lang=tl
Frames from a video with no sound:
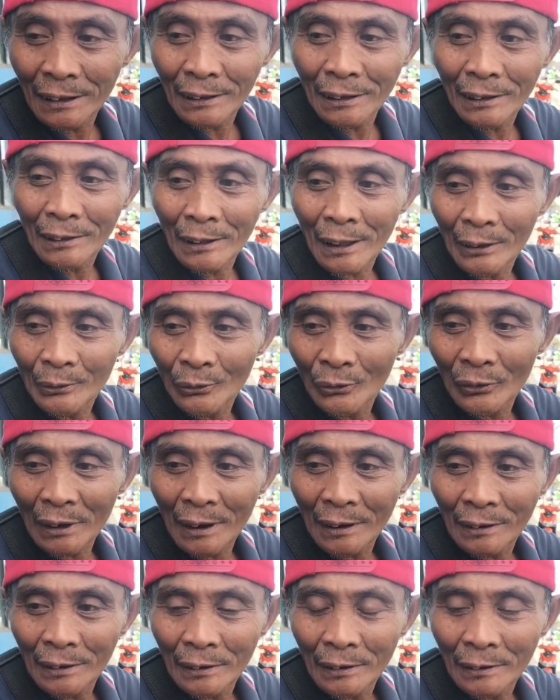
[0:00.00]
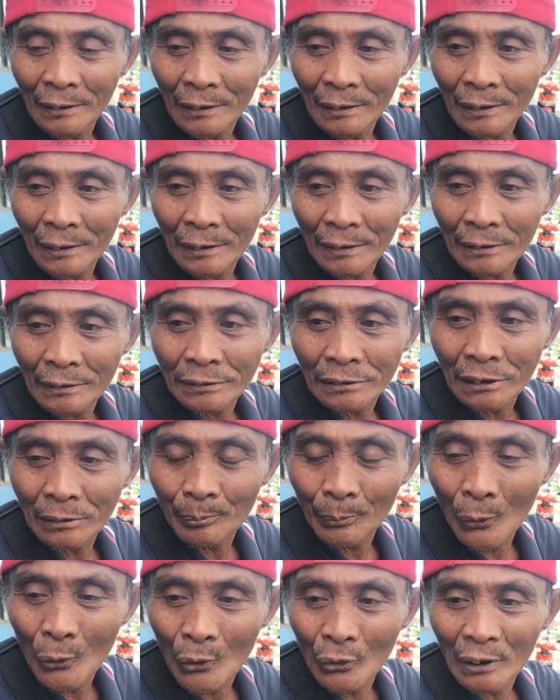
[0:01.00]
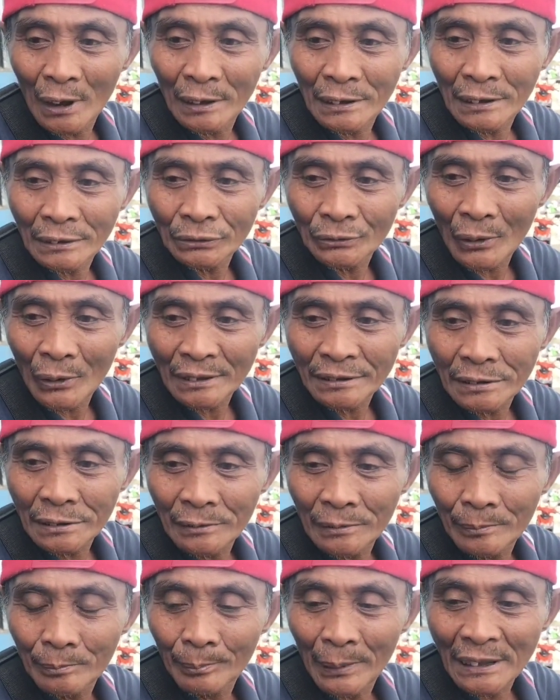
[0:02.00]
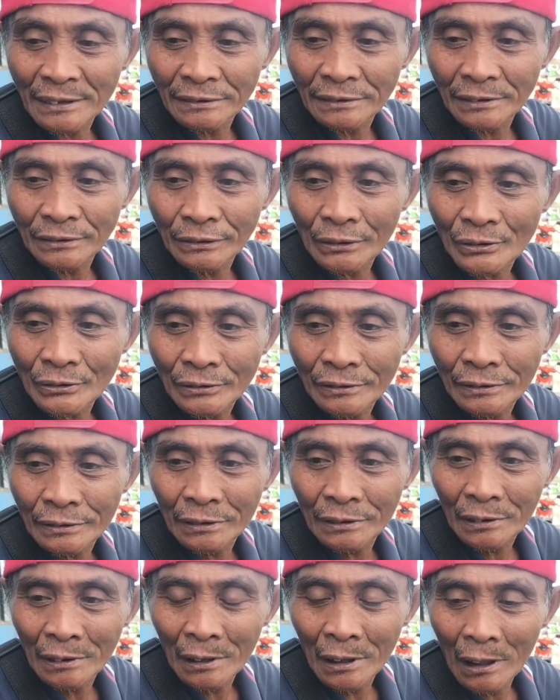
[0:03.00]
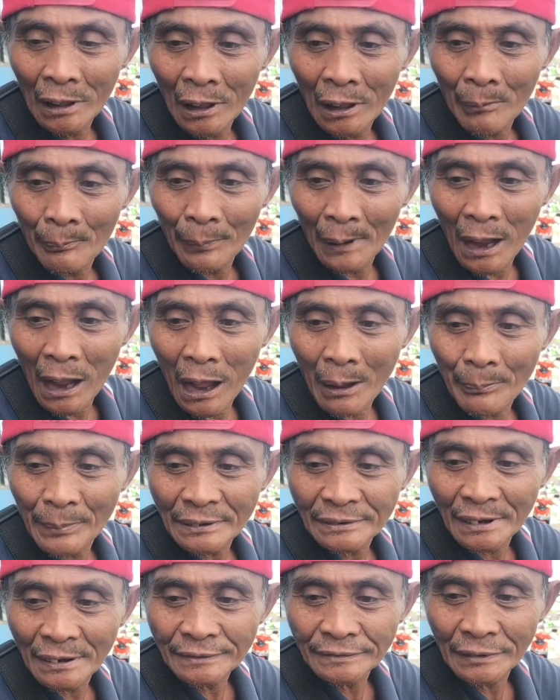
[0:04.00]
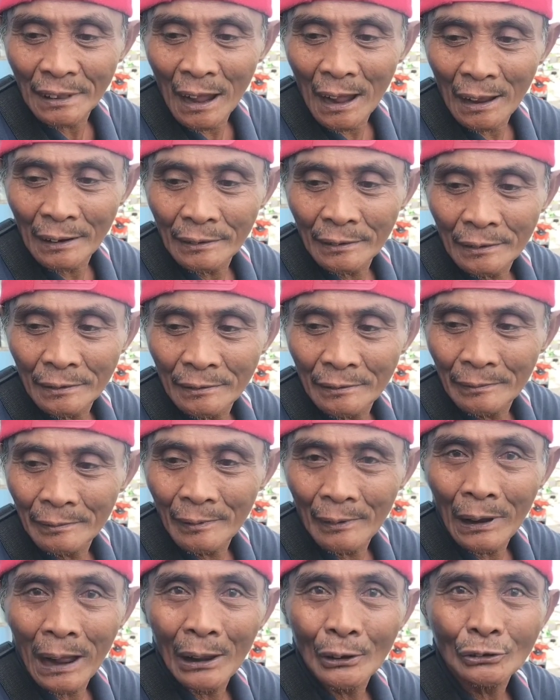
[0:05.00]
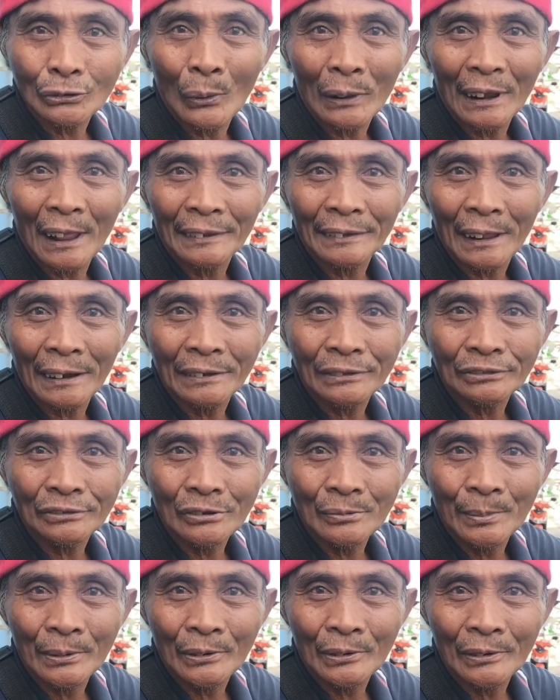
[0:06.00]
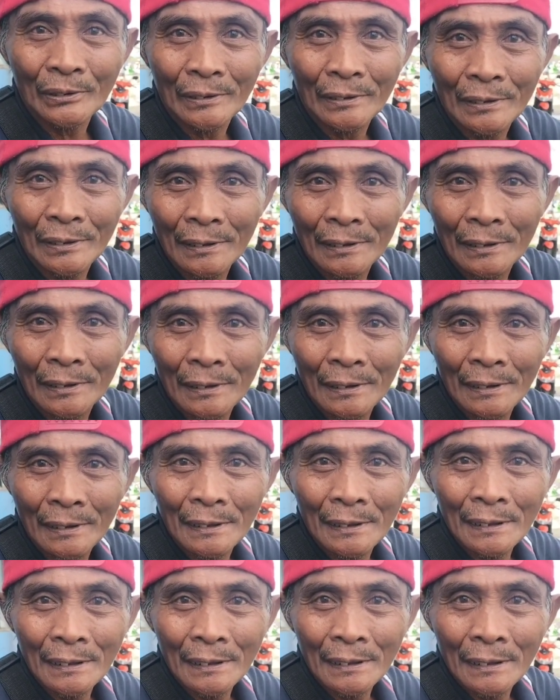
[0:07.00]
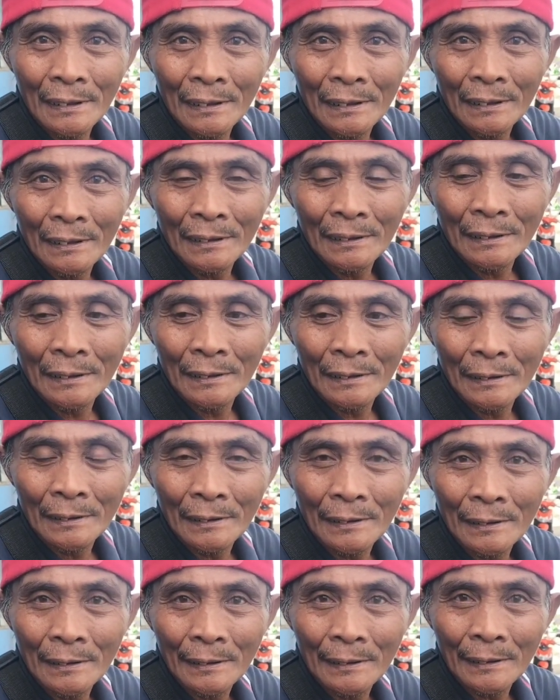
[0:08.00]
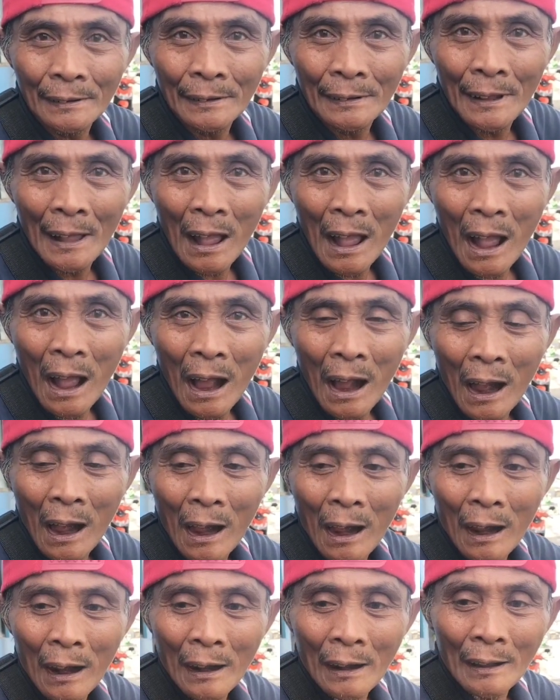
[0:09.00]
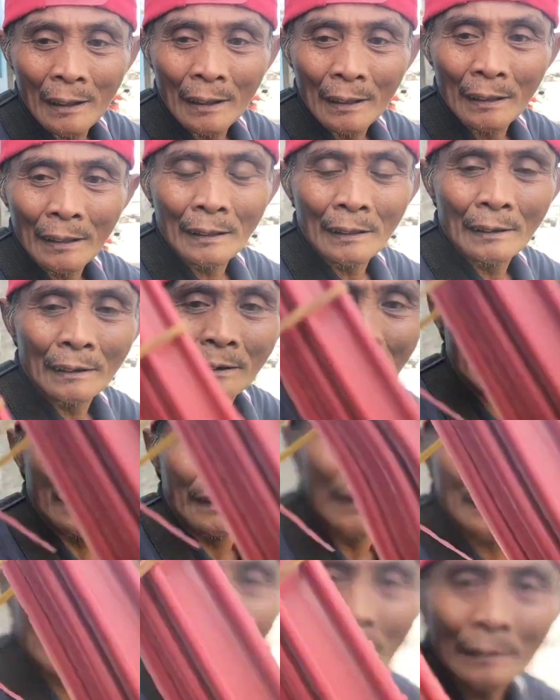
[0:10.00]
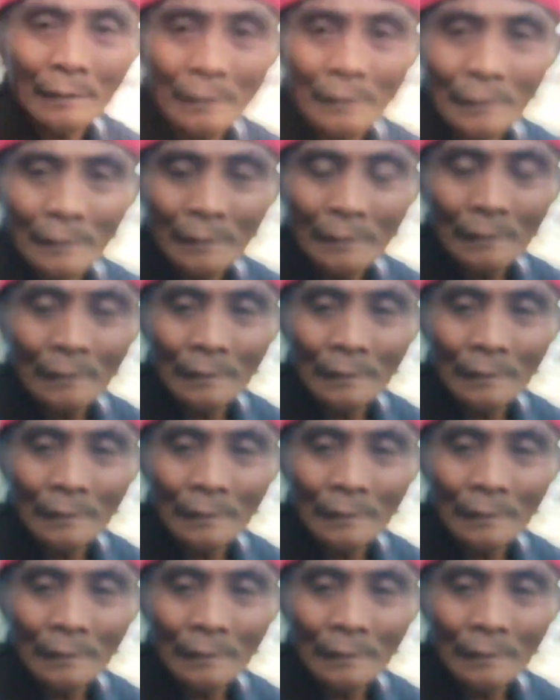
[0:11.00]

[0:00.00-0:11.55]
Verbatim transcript: Eh, ano lang. Sipunan nito kasi, 22. Pag-apas sa amin halos wala na rin tuko. Ah, magkano tubo nyo sa isang ganito? Magkano tubo nyo sa isang hanger?